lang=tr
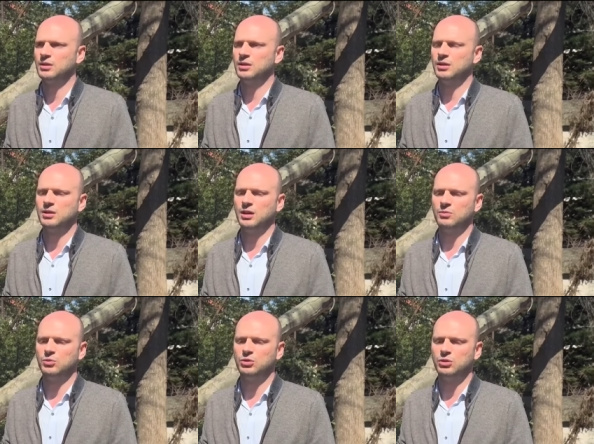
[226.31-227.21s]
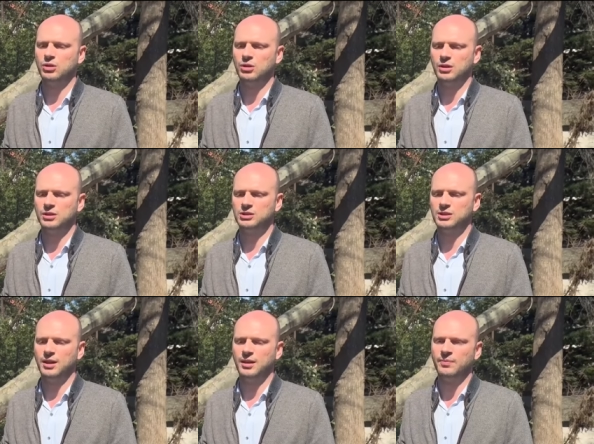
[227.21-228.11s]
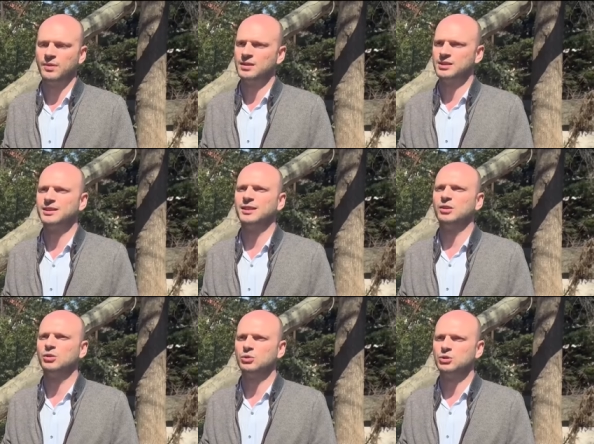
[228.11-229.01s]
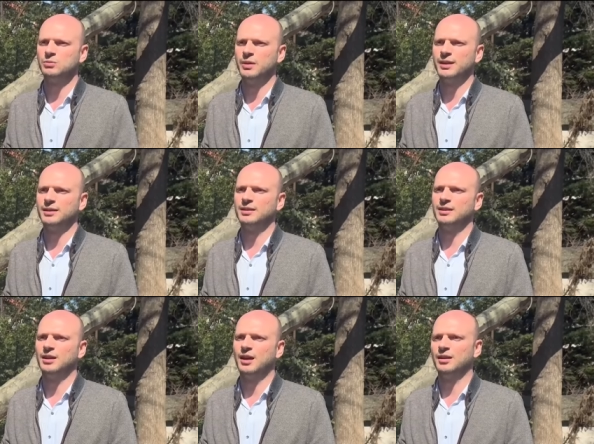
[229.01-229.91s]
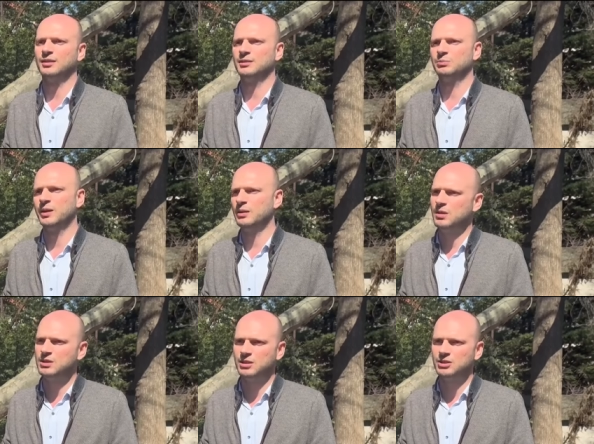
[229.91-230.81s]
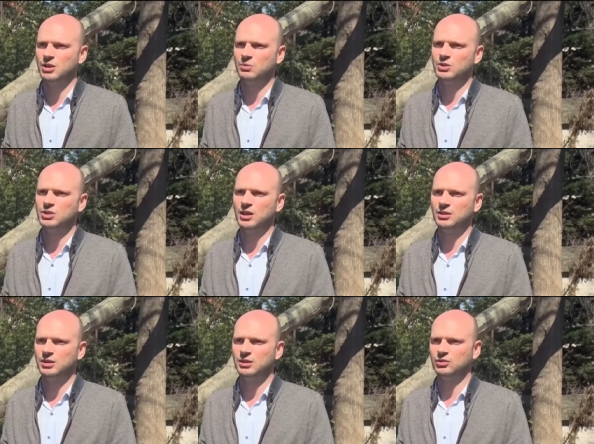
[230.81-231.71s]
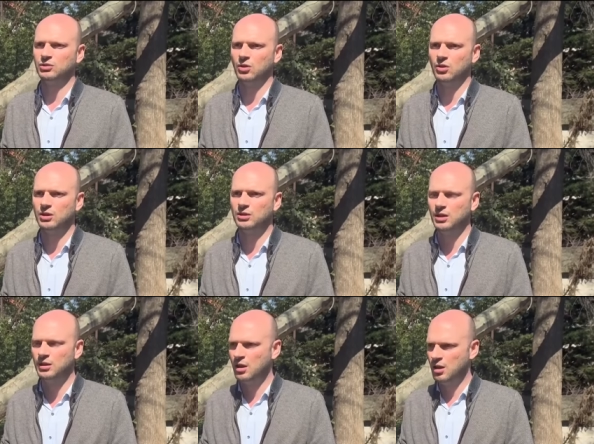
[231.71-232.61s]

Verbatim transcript: İK müdürü işte şirketin küçülmeye gittiğini, artık benimle çalışamayacağını söyledi.